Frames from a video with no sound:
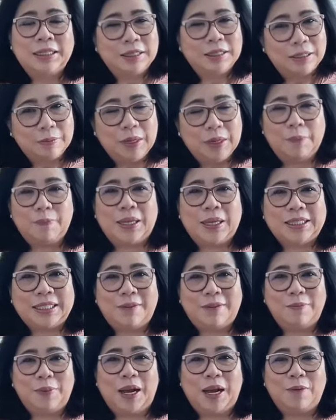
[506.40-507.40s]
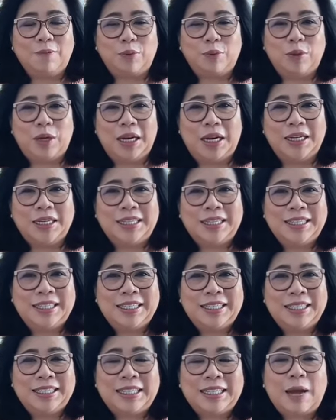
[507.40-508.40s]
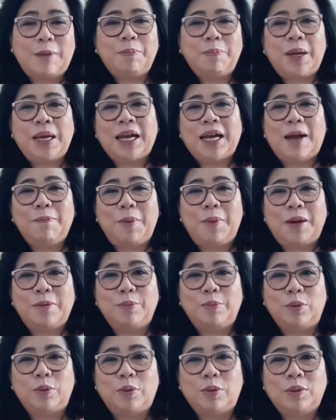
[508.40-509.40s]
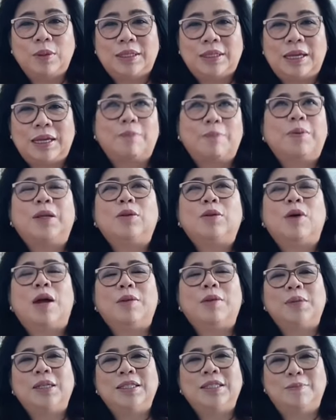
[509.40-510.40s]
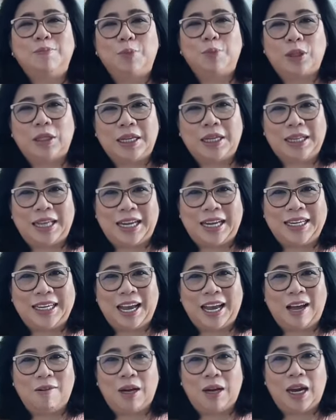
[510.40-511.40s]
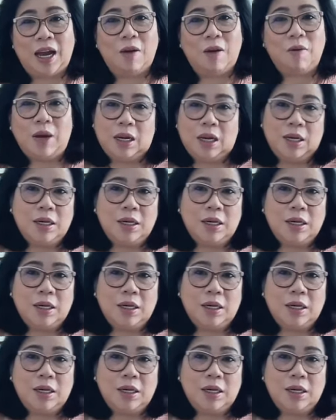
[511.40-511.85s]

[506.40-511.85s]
melepaskan pengampunan. Sampai kapan, Bu? Sampai Tuhan menjemput kita di awan-awan.